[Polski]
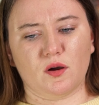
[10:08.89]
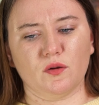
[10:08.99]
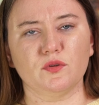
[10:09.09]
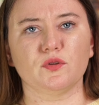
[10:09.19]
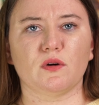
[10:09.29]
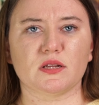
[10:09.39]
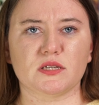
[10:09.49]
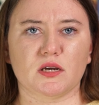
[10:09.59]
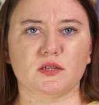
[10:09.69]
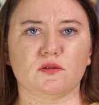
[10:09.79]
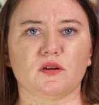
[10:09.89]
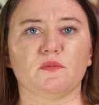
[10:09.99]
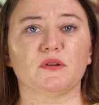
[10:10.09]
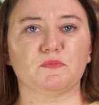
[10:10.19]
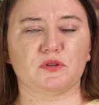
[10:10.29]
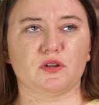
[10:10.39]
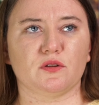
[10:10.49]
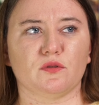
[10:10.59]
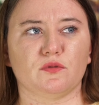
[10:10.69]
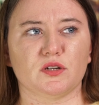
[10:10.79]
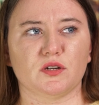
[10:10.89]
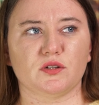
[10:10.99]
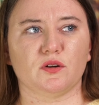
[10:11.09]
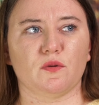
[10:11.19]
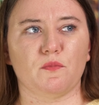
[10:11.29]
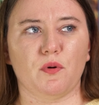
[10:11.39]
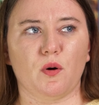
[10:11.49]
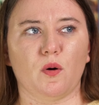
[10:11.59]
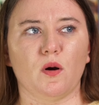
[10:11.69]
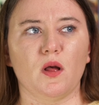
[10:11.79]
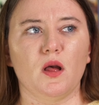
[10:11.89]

kontynuację historii bezpośrednio, które się dzieją po,